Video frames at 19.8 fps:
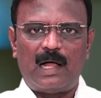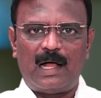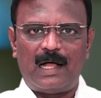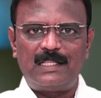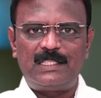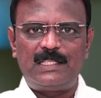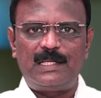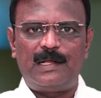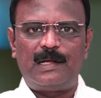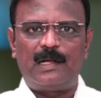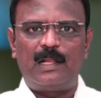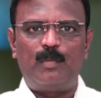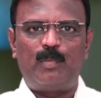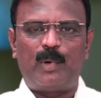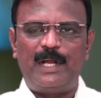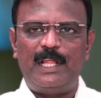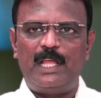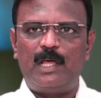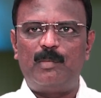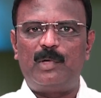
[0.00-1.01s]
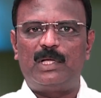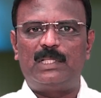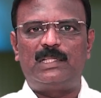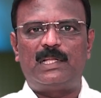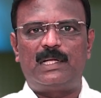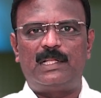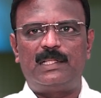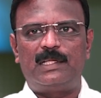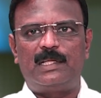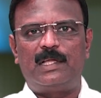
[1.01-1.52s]
ஆசிரியர்களை
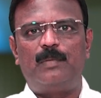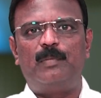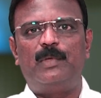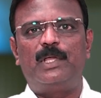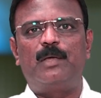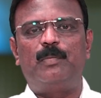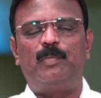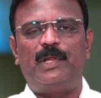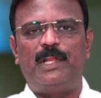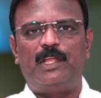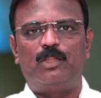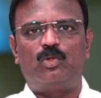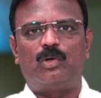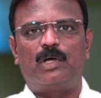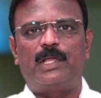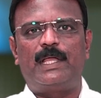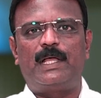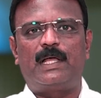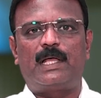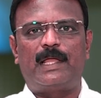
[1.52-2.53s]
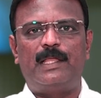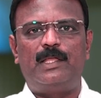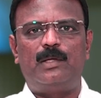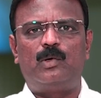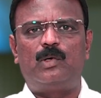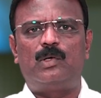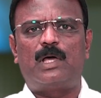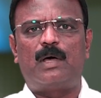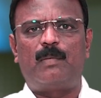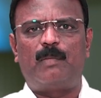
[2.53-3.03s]
பணியமர்த்துறதுக்கு மிகப்பெரிய தொகையை
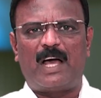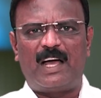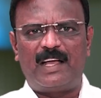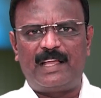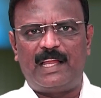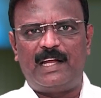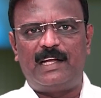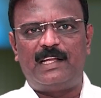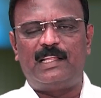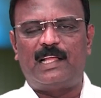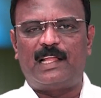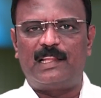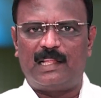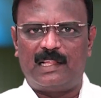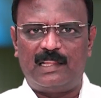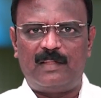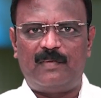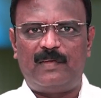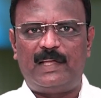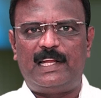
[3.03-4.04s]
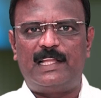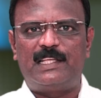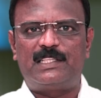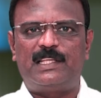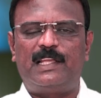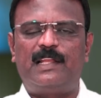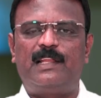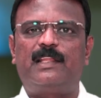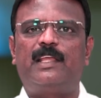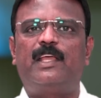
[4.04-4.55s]
கைவிட்டா வாங்கிட்டு அது அந்த வேலையை
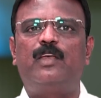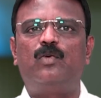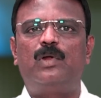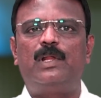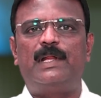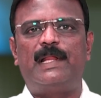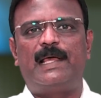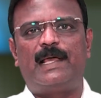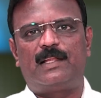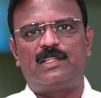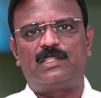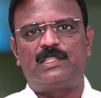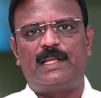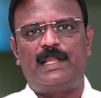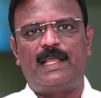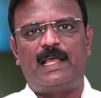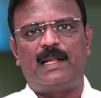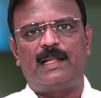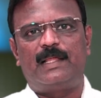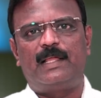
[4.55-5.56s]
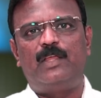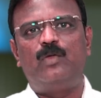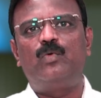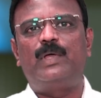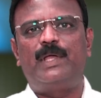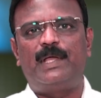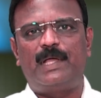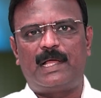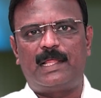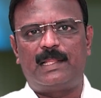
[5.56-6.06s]
செய்யறதுக்கு இவங்களுக்கு நேரம் சரியாக இருக்கு
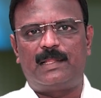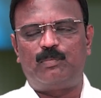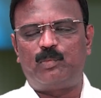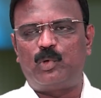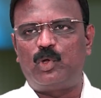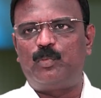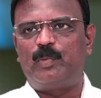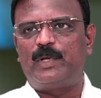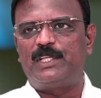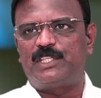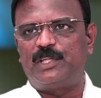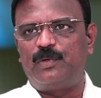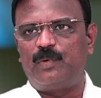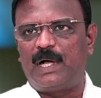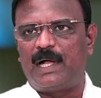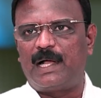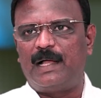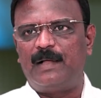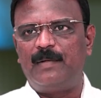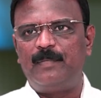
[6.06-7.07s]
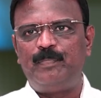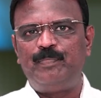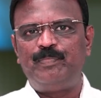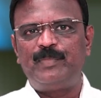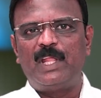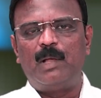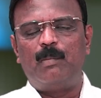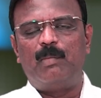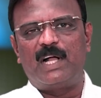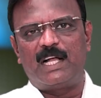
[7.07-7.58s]
இவங்க எங்கே அதை பொறுப்பாக செய்வாங்க
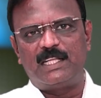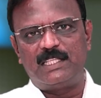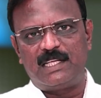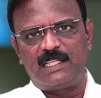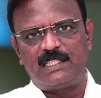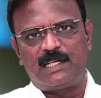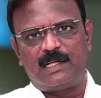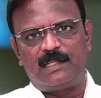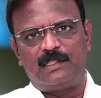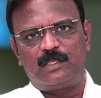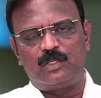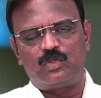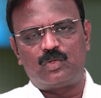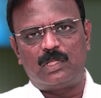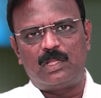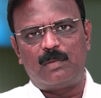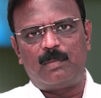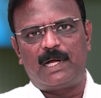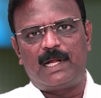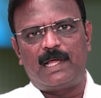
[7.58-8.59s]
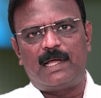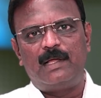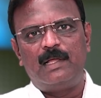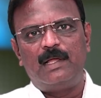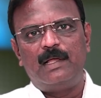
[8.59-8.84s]
மகாஜன சங்கத்துக்கு சொந்தமான